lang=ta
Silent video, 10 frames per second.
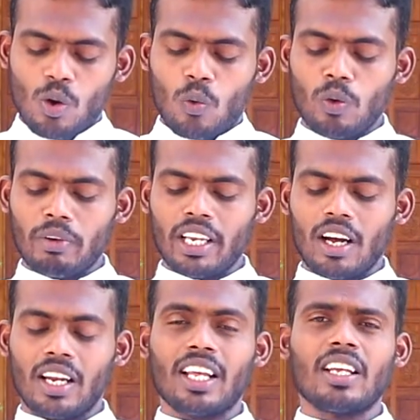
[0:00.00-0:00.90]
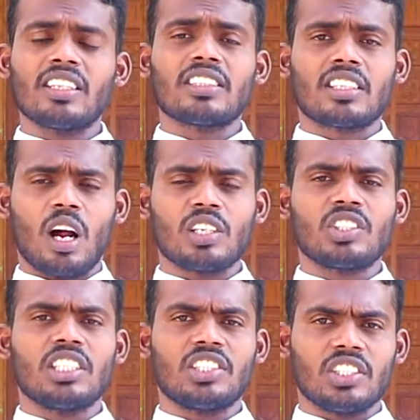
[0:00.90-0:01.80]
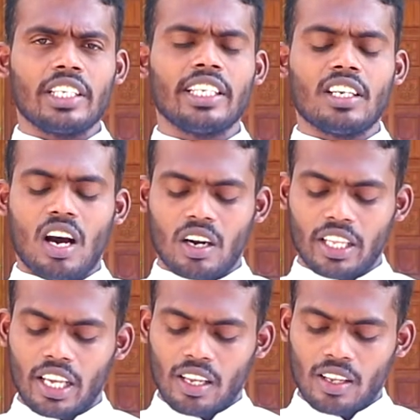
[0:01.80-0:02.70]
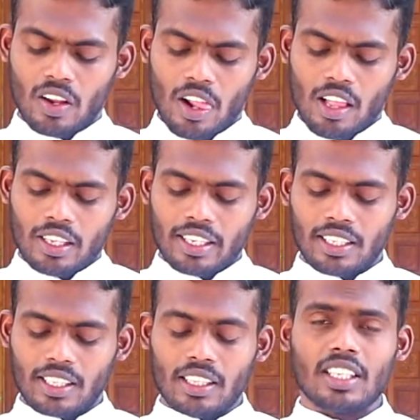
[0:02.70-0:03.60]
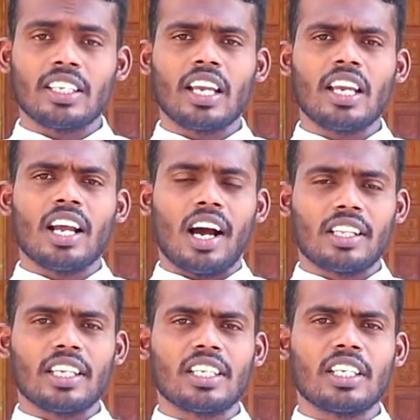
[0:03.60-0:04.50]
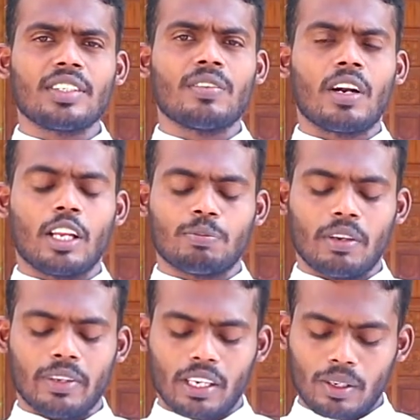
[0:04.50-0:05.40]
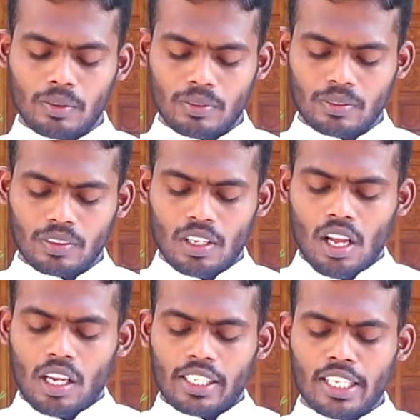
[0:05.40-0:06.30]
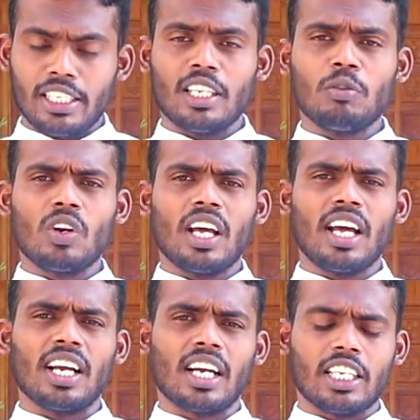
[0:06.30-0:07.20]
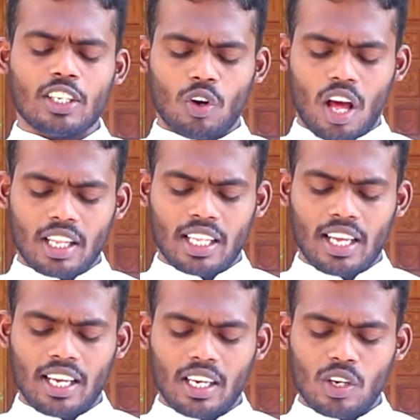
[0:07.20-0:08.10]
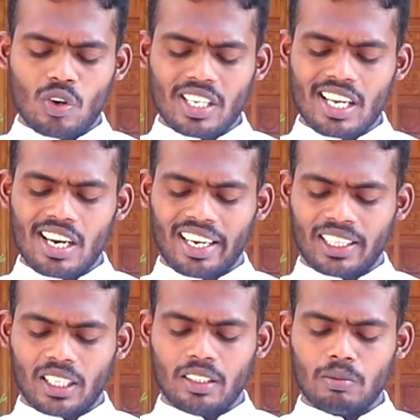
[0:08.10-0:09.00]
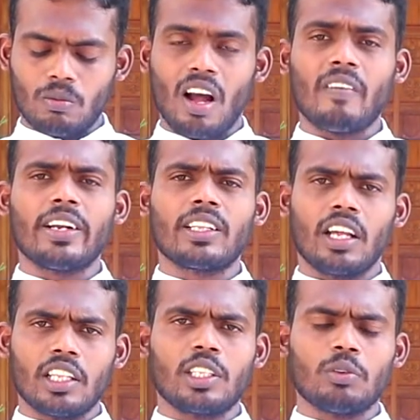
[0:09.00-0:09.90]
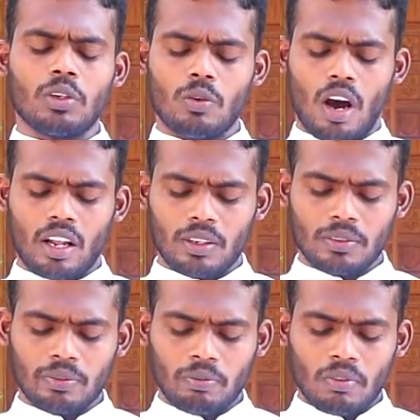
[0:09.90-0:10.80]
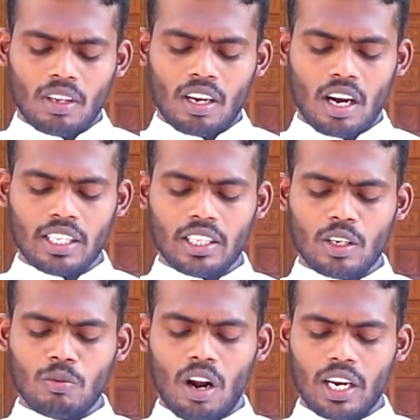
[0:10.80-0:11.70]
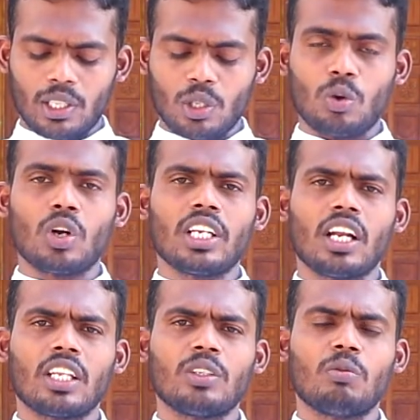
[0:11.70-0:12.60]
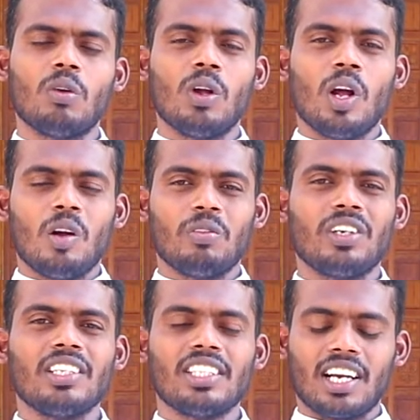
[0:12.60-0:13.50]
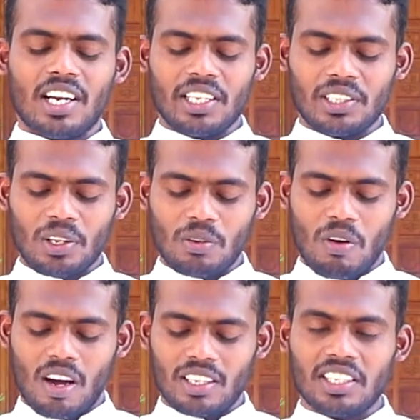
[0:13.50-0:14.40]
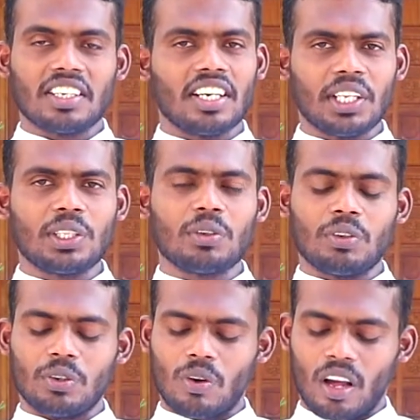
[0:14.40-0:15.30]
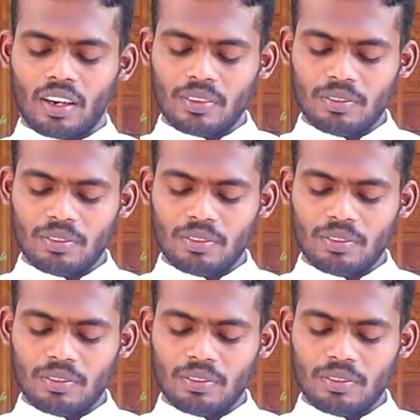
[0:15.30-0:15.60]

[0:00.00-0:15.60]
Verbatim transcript: உண்மையான திராட்சை செடி நானே என் தந்தையே அதை நட்டு வளர்ப்பவர் என்னிடம் உள்ள கனிகொடாத கொடிகள் அனைத்தையும் அவர் தரித்து விடுவார் கணிதரும் அனைத்து கொடிகளையும் மிகுந்த கனி தருமாறு கழித்து விடுவார்